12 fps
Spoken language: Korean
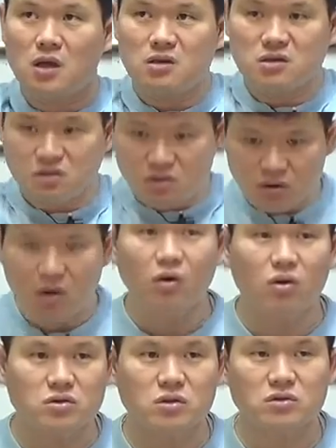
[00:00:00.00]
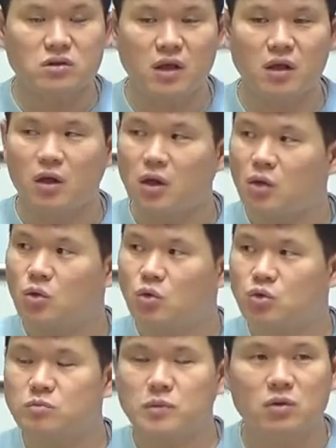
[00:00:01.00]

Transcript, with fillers: 이렇게 커졌는데 요즘